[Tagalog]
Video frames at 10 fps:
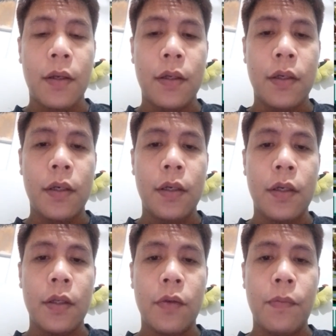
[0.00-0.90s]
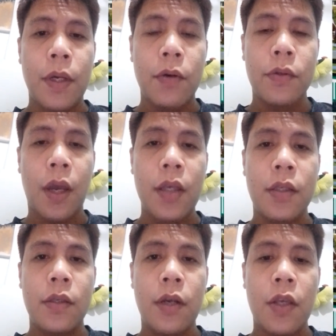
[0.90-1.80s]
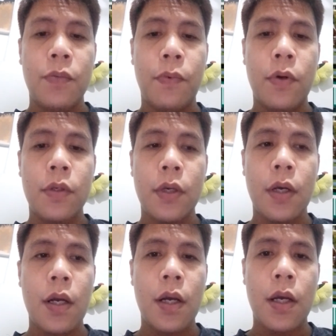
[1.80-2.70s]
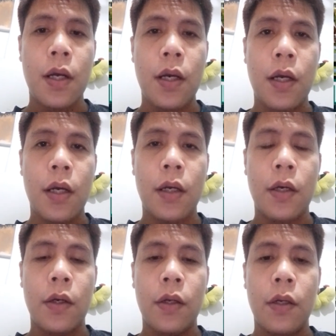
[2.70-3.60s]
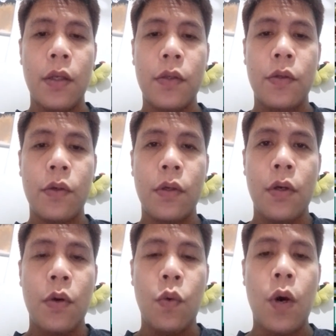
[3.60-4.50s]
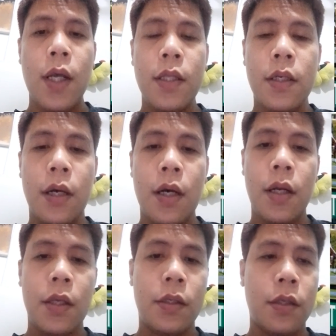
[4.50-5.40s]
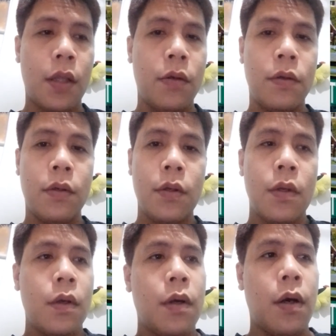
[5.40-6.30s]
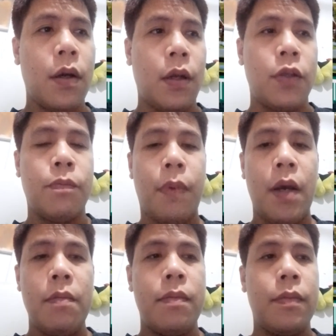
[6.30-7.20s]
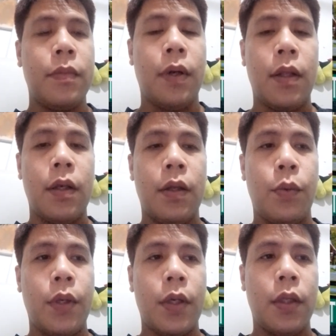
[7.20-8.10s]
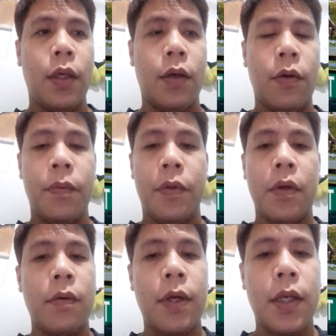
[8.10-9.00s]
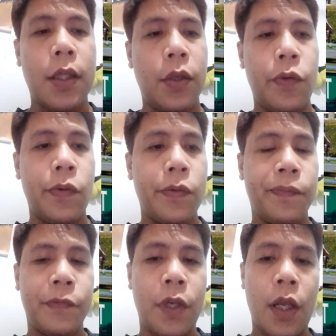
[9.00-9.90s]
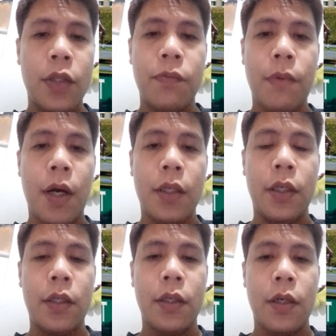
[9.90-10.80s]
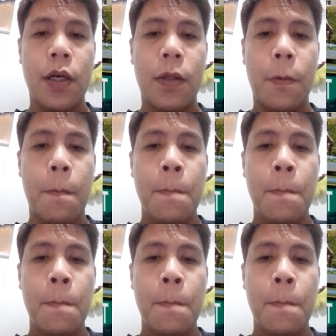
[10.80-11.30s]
uh, numero 6, race 4 saka race 1 saka race ano race 5. Ganda ng winner take all. Pero nakuha natin yung Hell's Magic saka ano